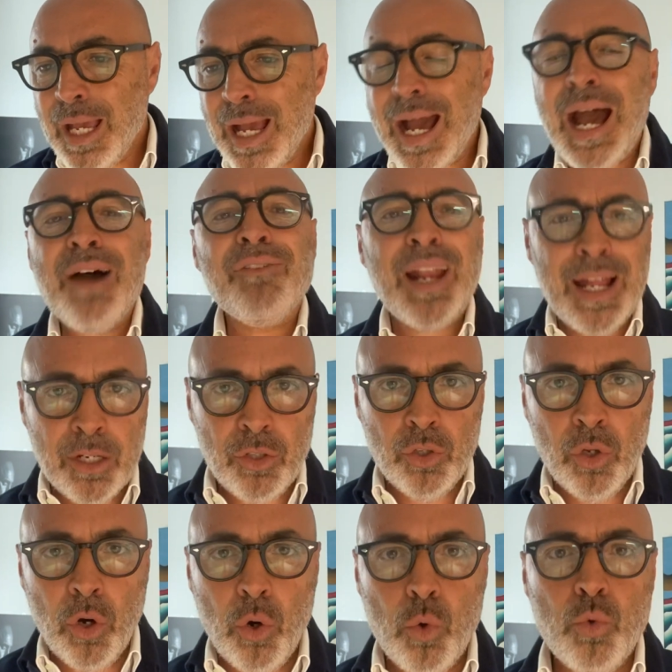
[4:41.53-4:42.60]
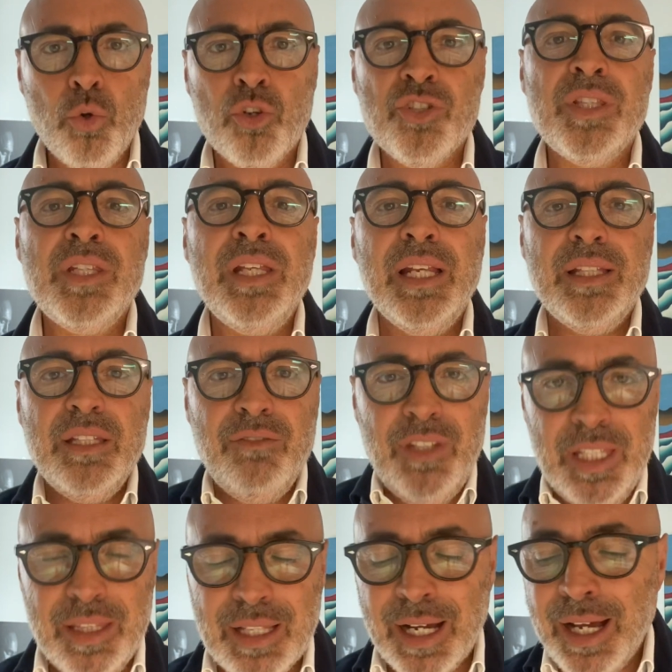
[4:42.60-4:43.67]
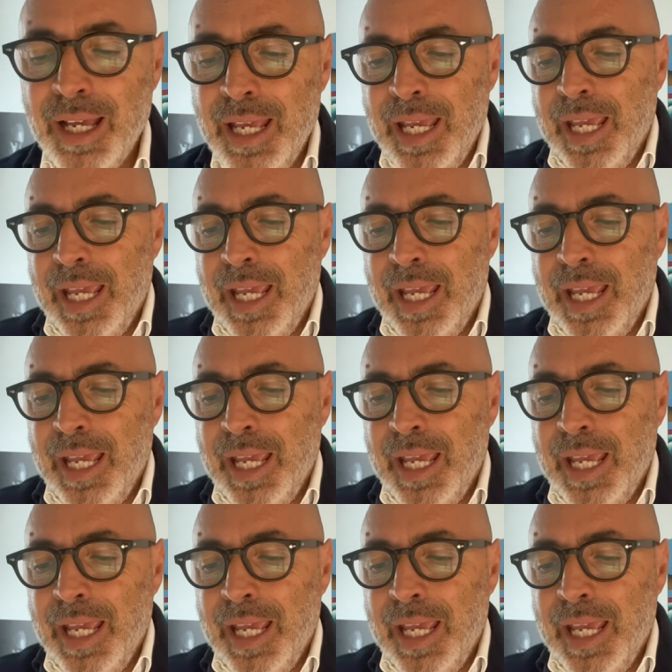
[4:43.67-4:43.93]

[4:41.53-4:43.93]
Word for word: avranno uno stile di vita